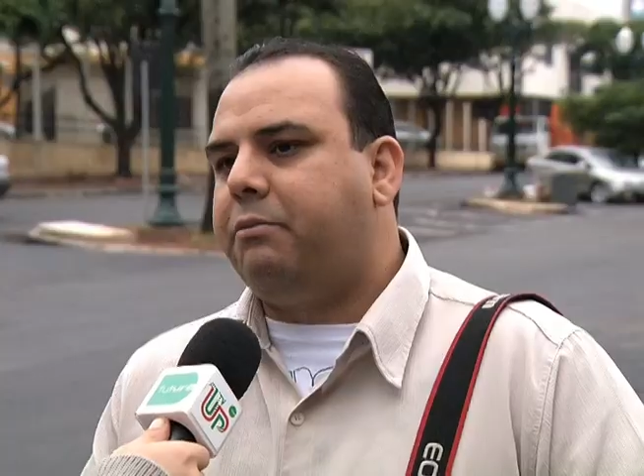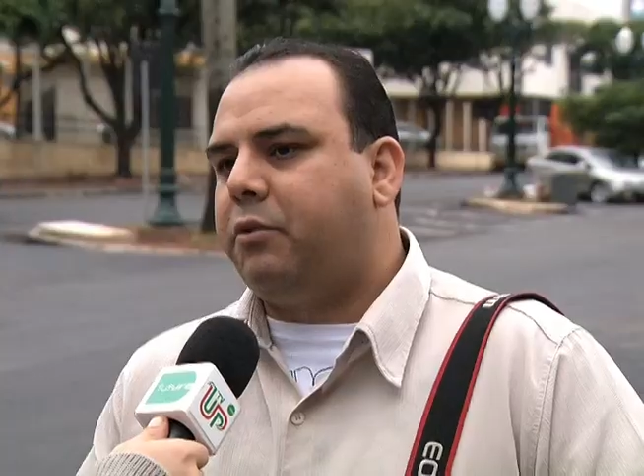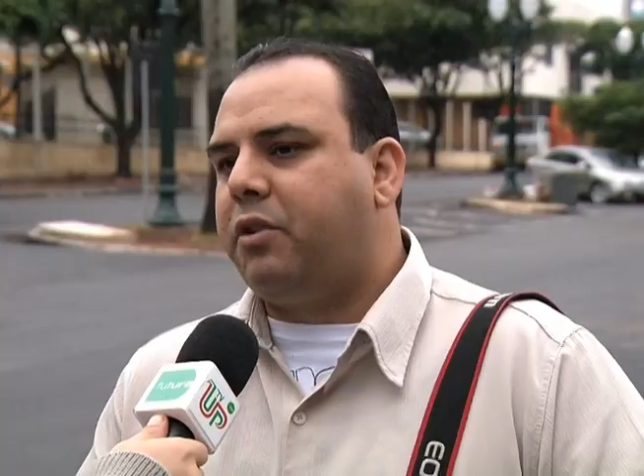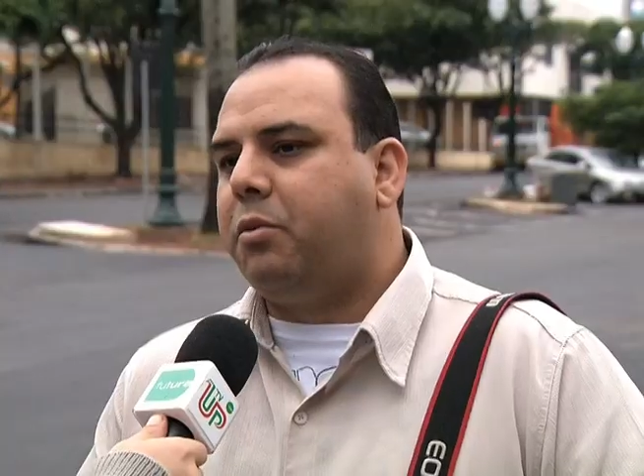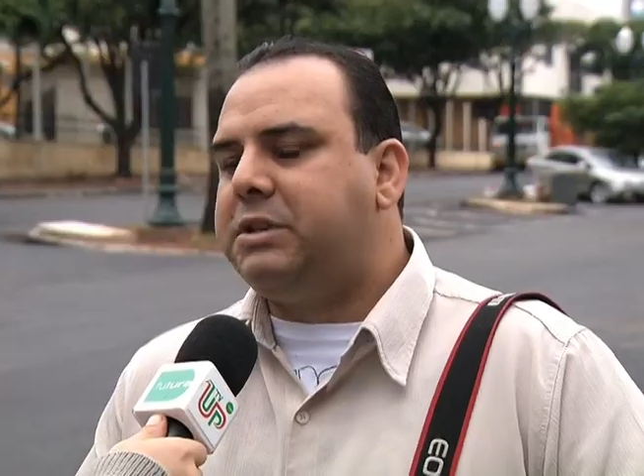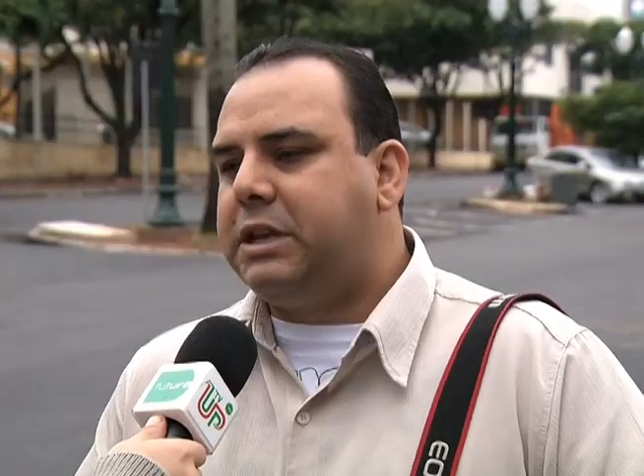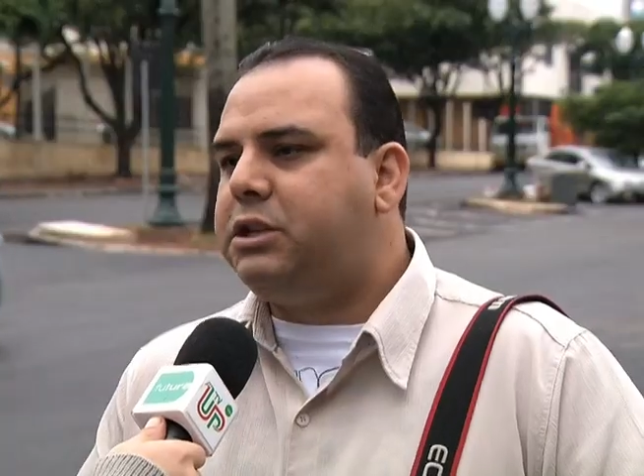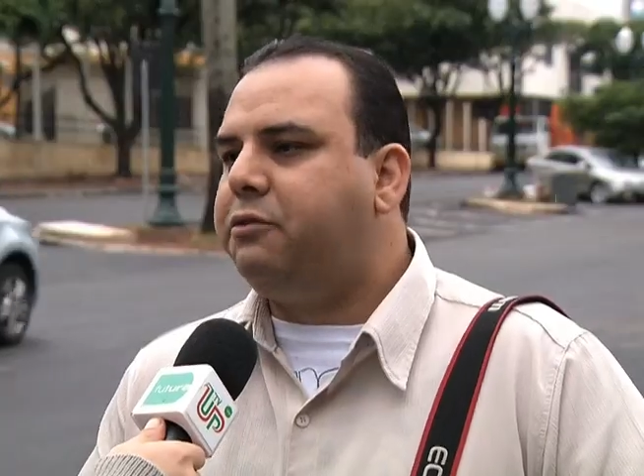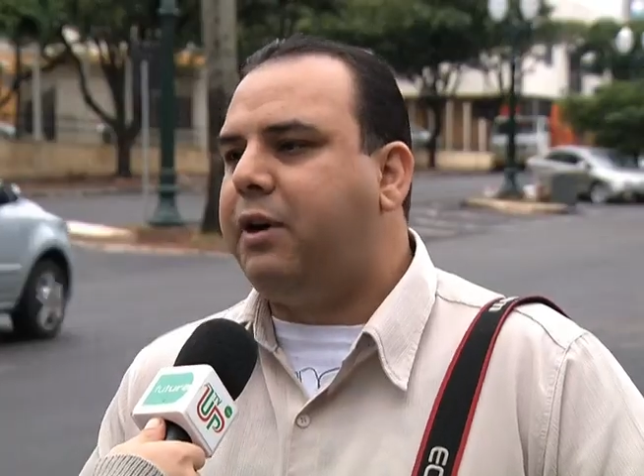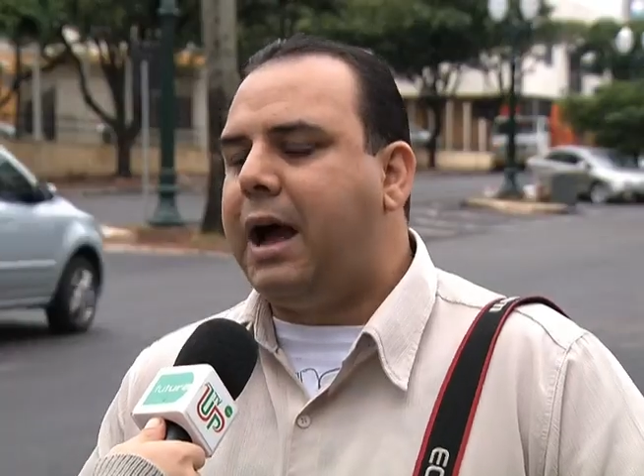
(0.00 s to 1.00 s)
nós vamos
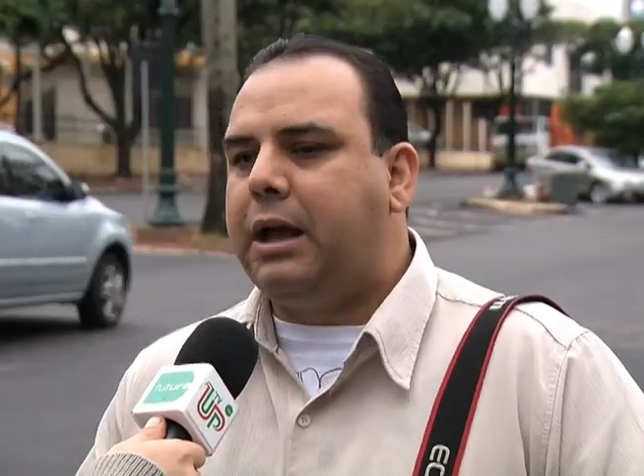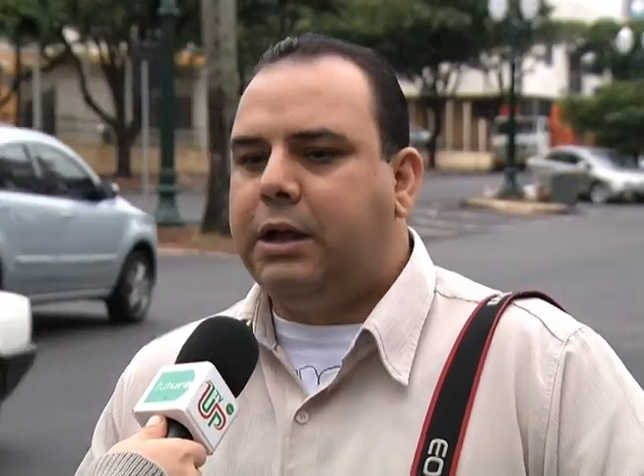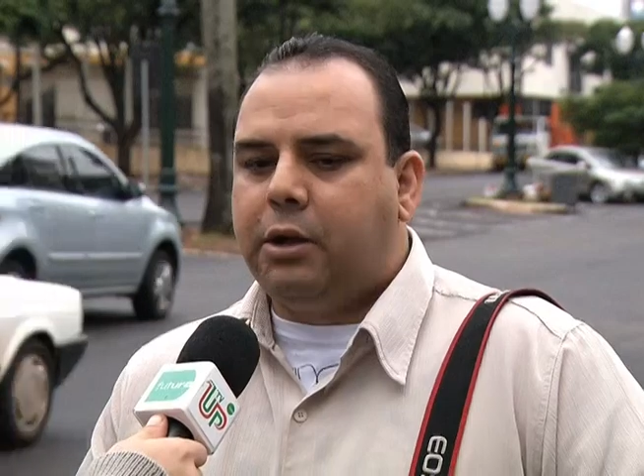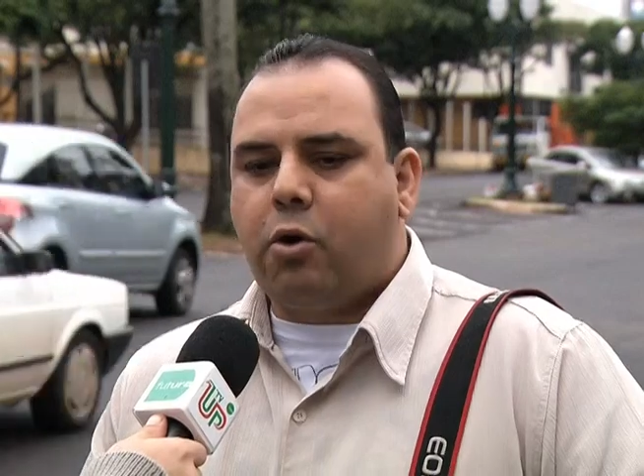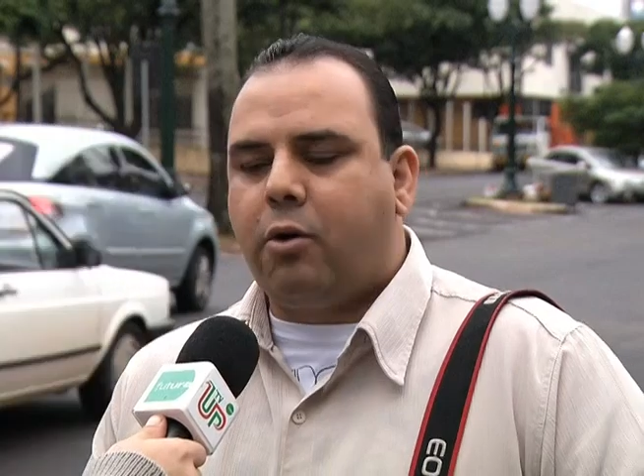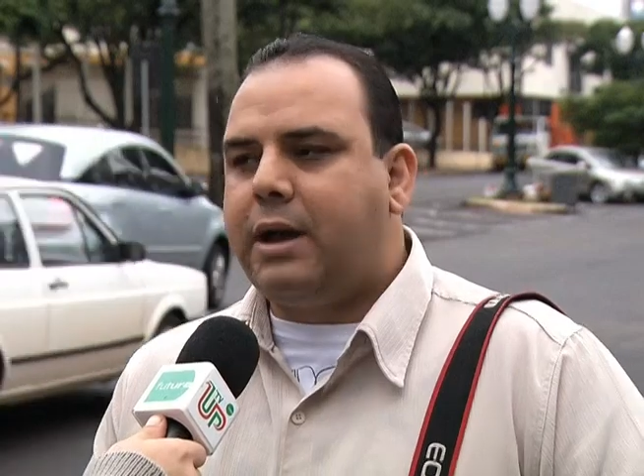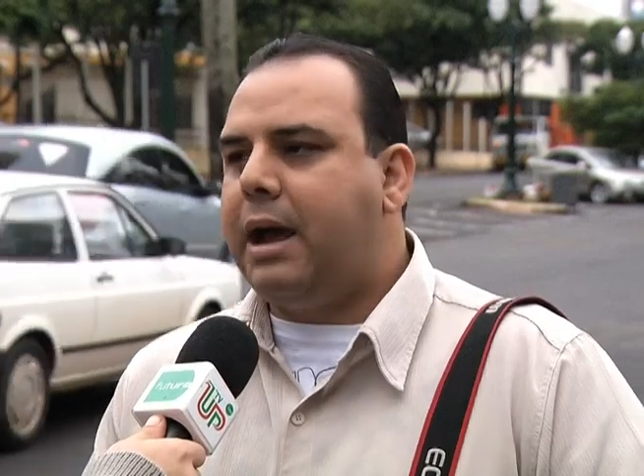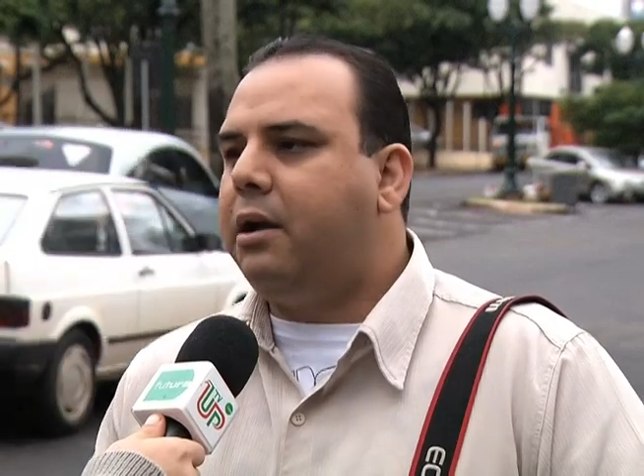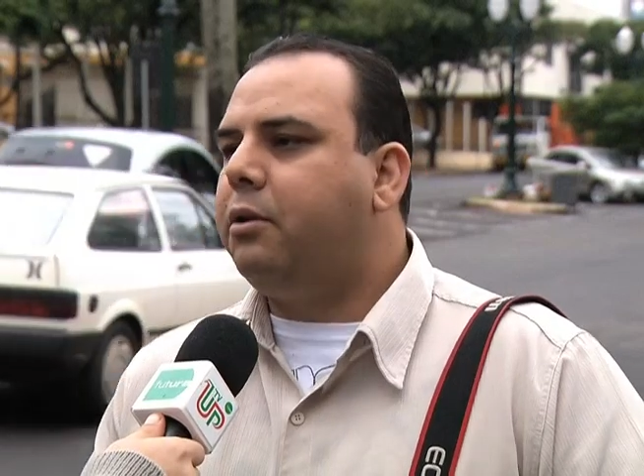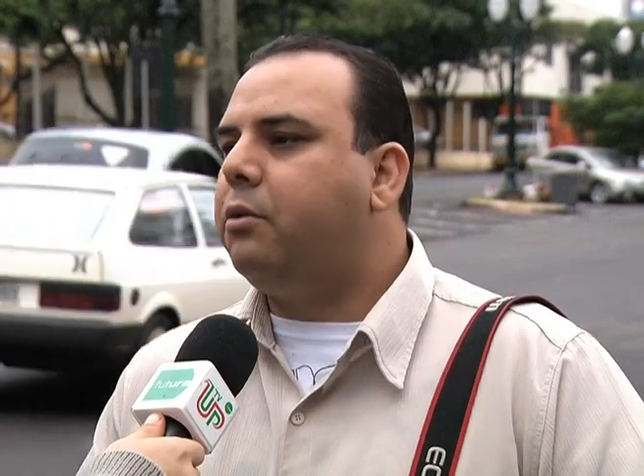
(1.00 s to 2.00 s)
incentivar
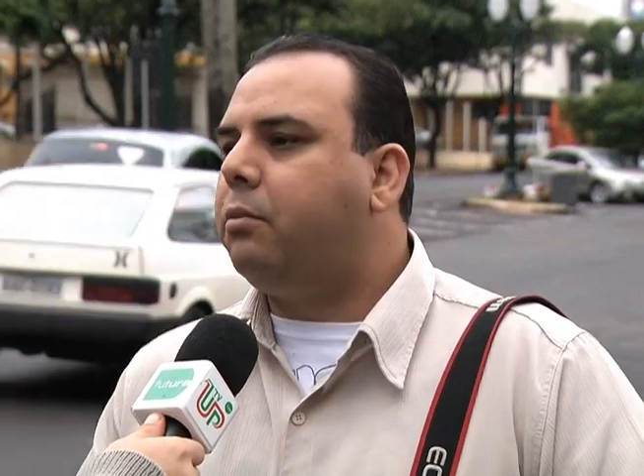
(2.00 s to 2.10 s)
qualquer,